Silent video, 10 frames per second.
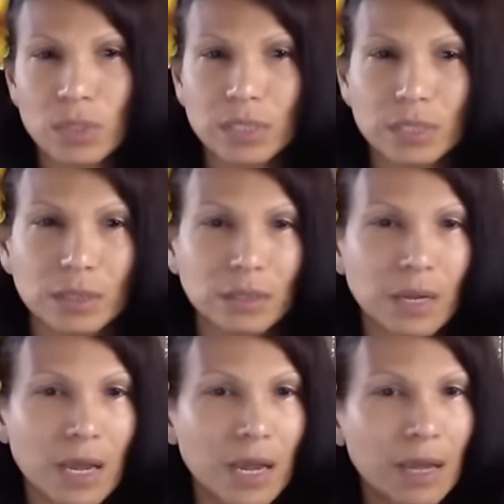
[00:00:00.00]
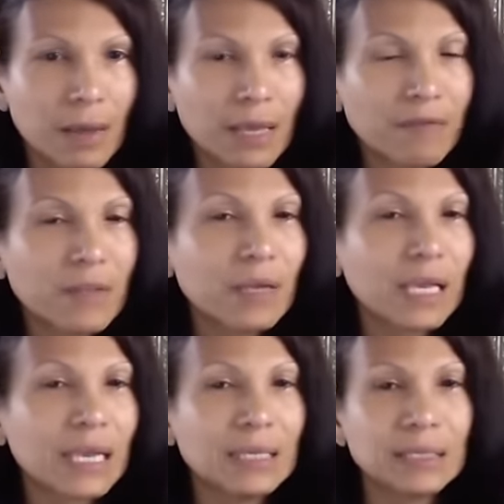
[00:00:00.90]
Nie dostawałam od niej
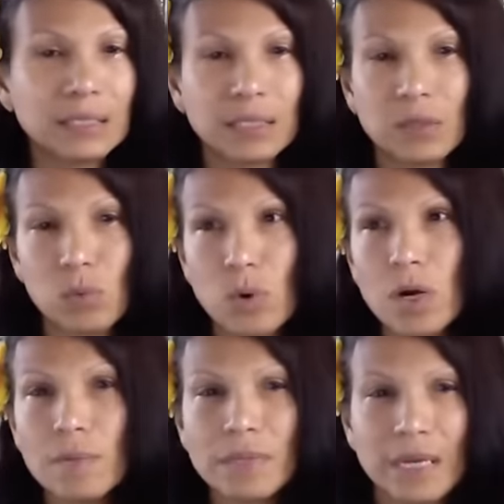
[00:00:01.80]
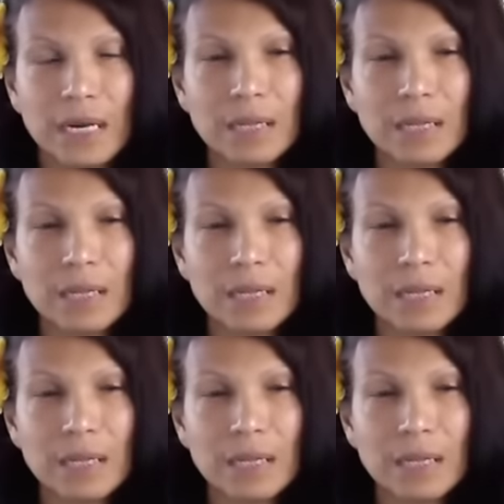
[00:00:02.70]
całusów ani ciepła,